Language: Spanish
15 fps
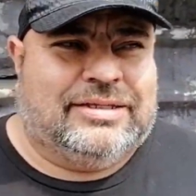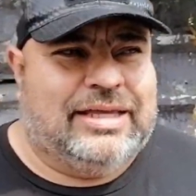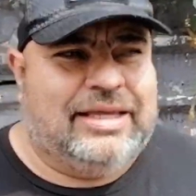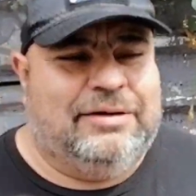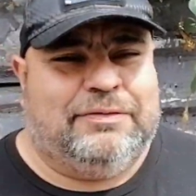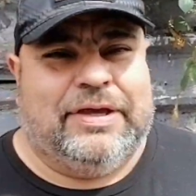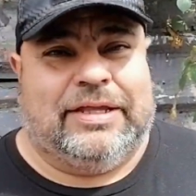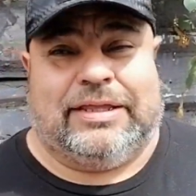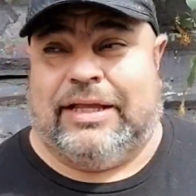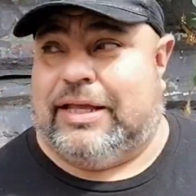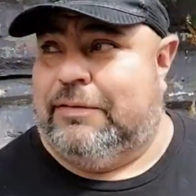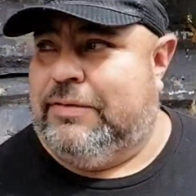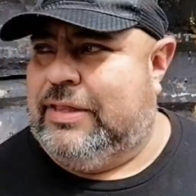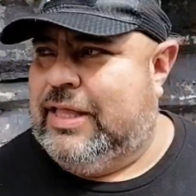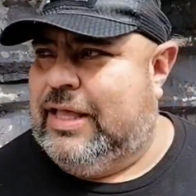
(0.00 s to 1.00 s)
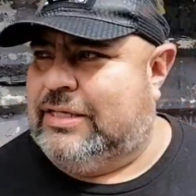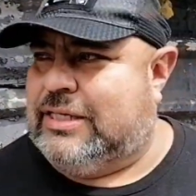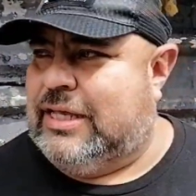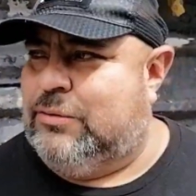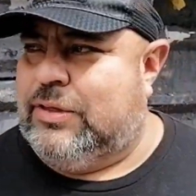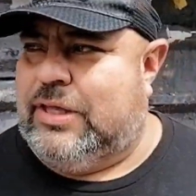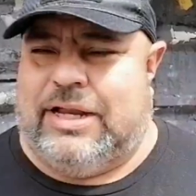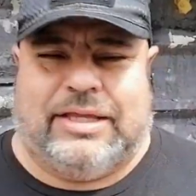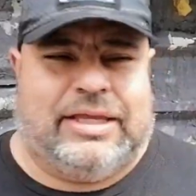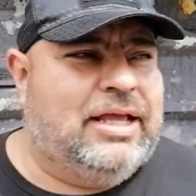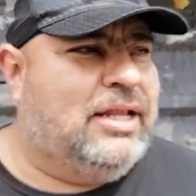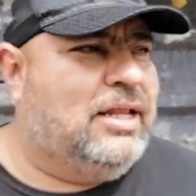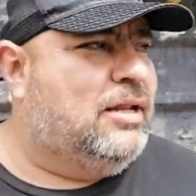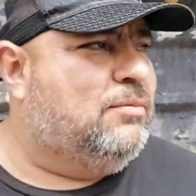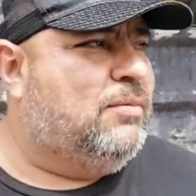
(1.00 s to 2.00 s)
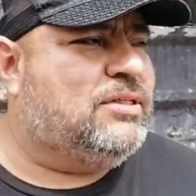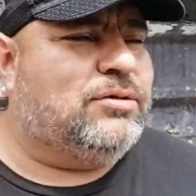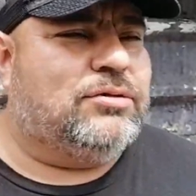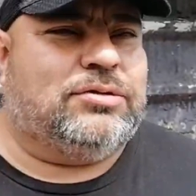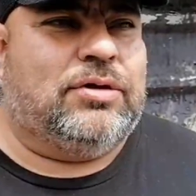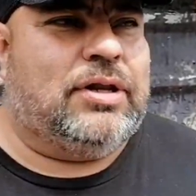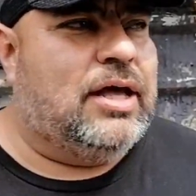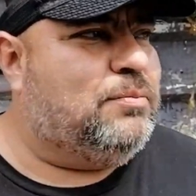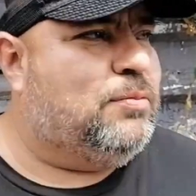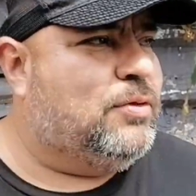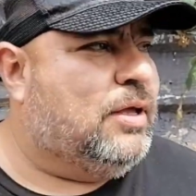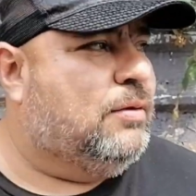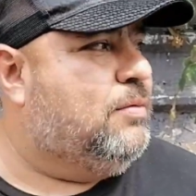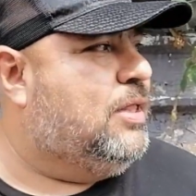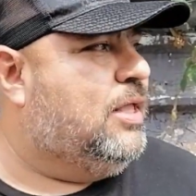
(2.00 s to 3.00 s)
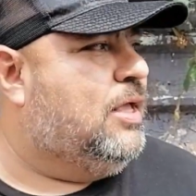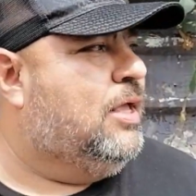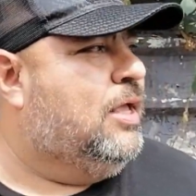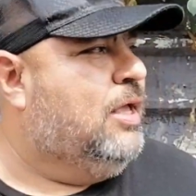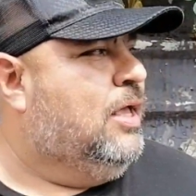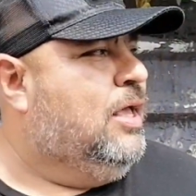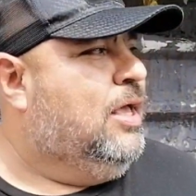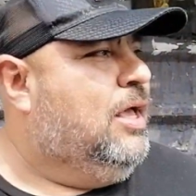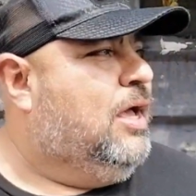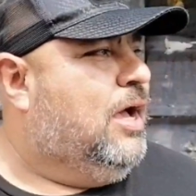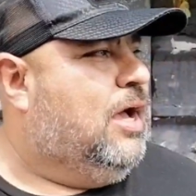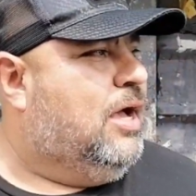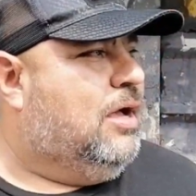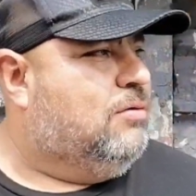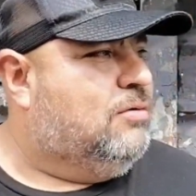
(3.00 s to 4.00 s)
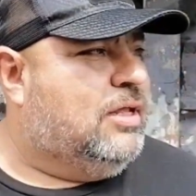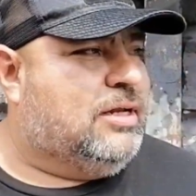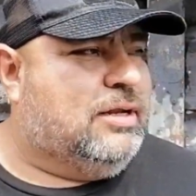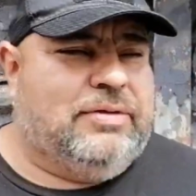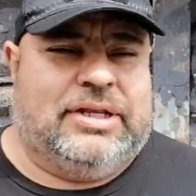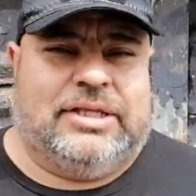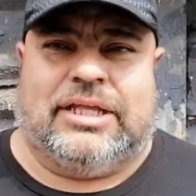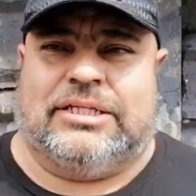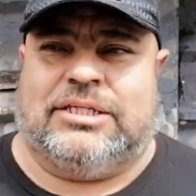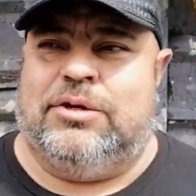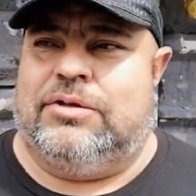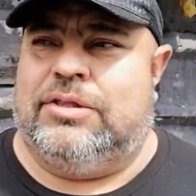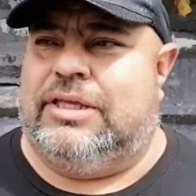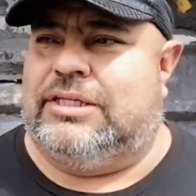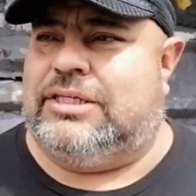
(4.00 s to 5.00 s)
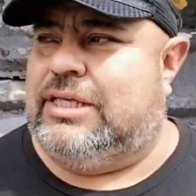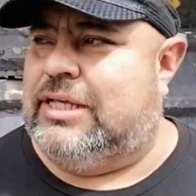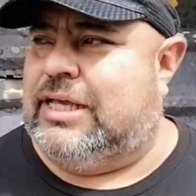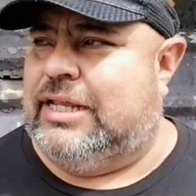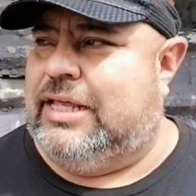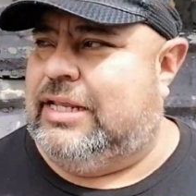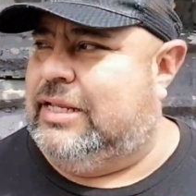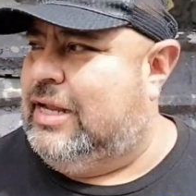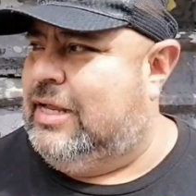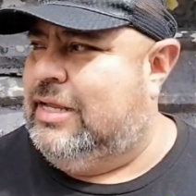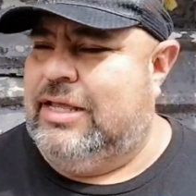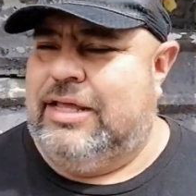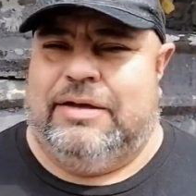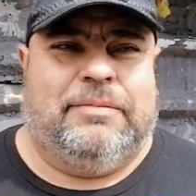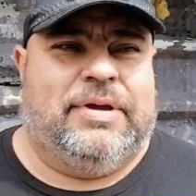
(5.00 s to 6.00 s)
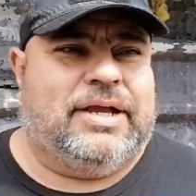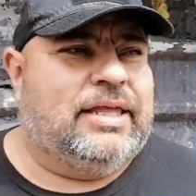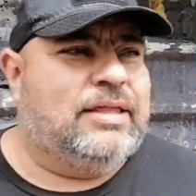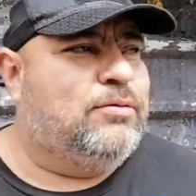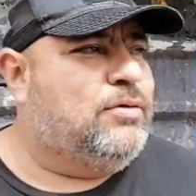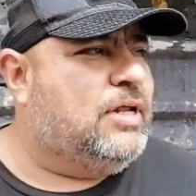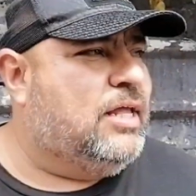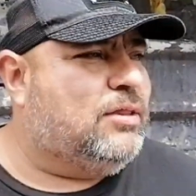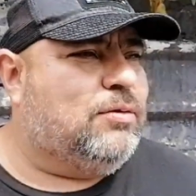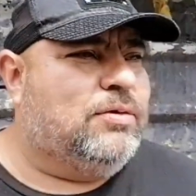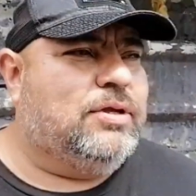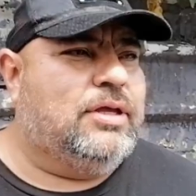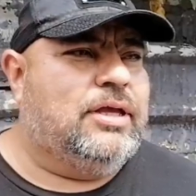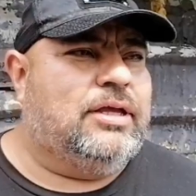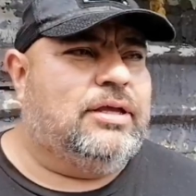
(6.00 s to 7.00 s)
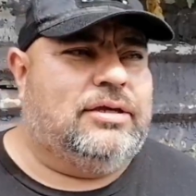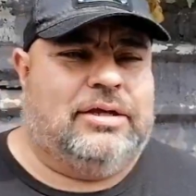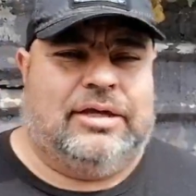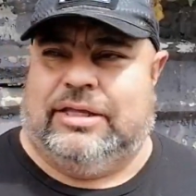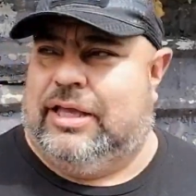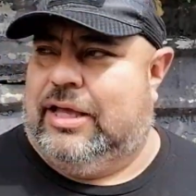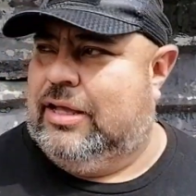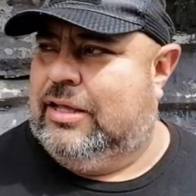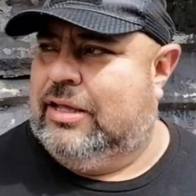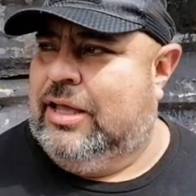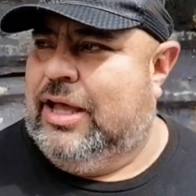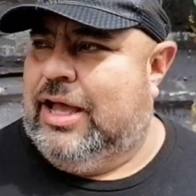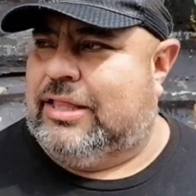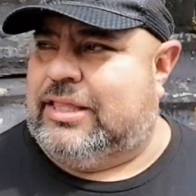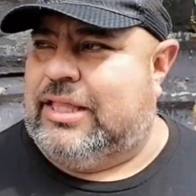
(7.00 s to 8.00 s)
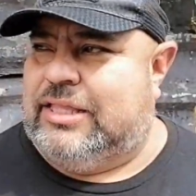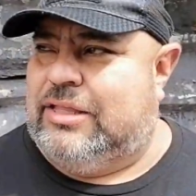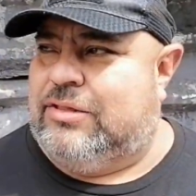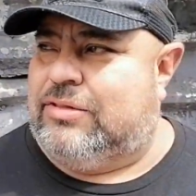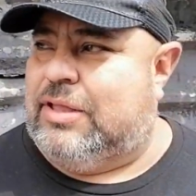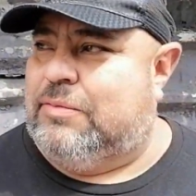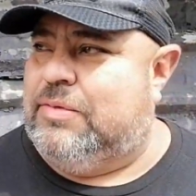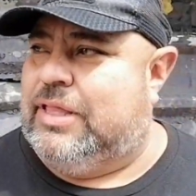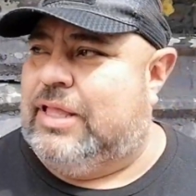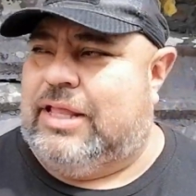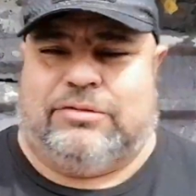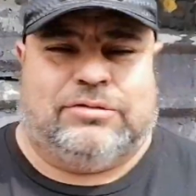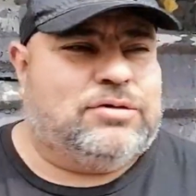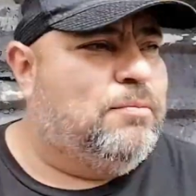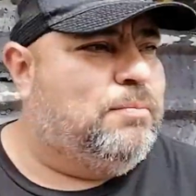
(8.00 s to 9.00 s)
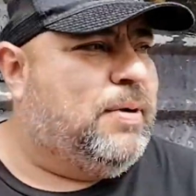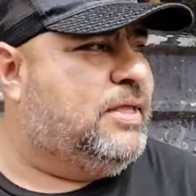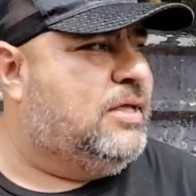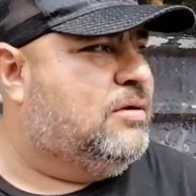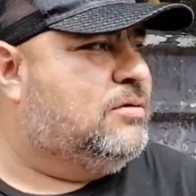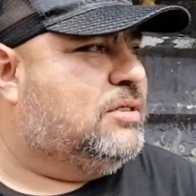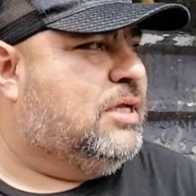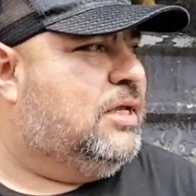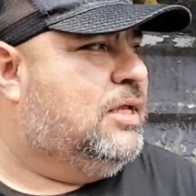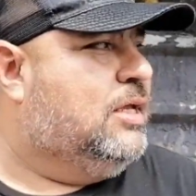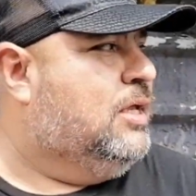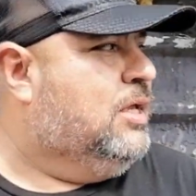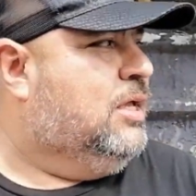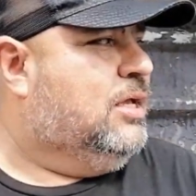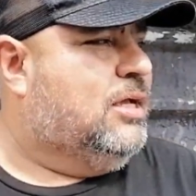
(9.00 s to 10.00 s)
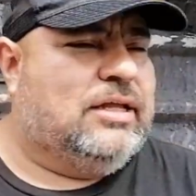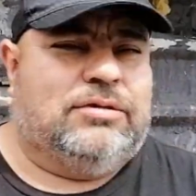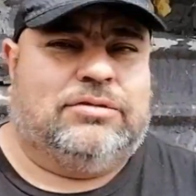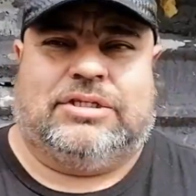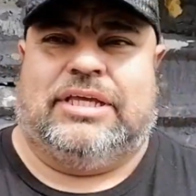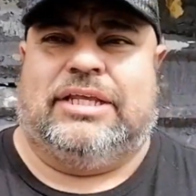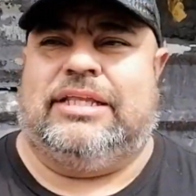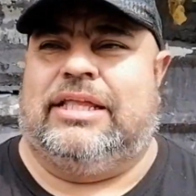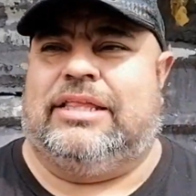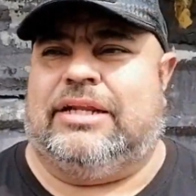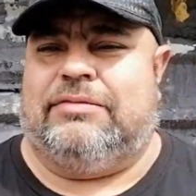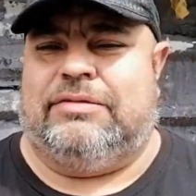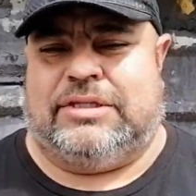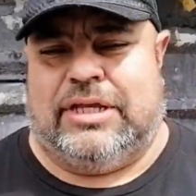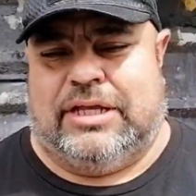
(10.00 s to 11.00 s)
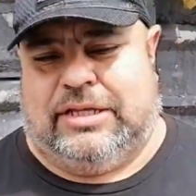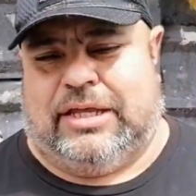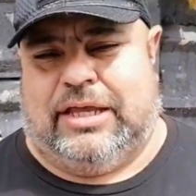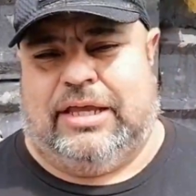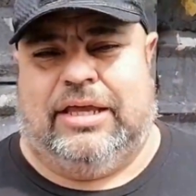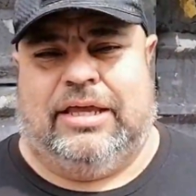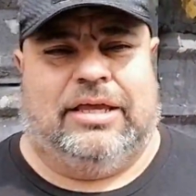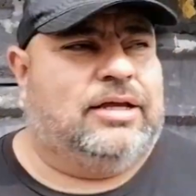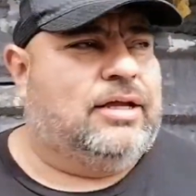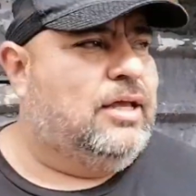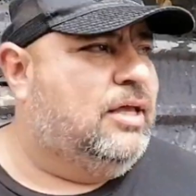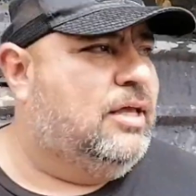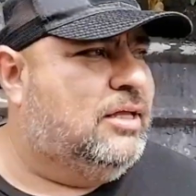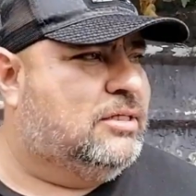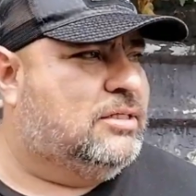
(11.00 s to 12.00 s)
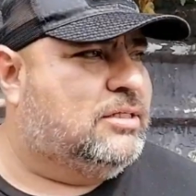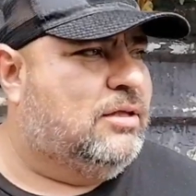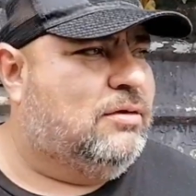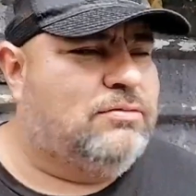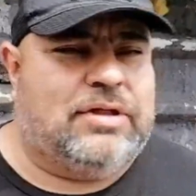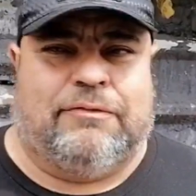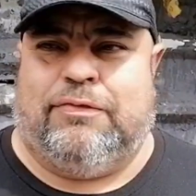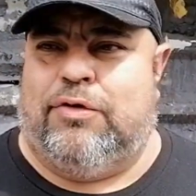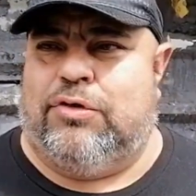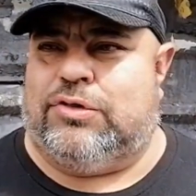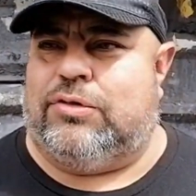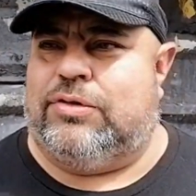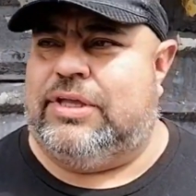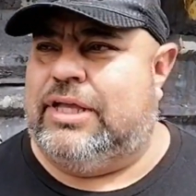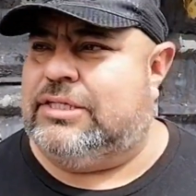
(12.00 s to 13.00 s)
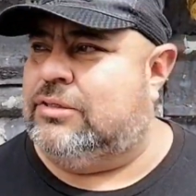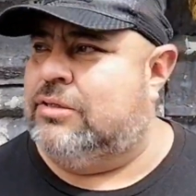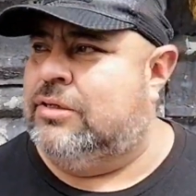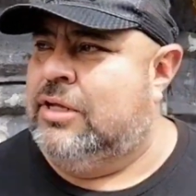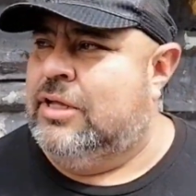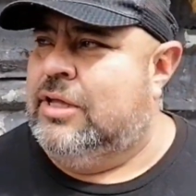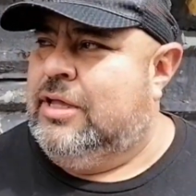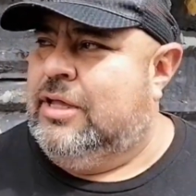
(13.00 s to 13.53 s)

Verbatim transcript: Sí, fíjate que vine a saludar aquí al Maestro Solar porque vine a una rehabilitación y sin querer, mira, me quedé un rato y eh, atendido también a los compañeros que que nos quieren entrevistar y que, este, una foto y eso,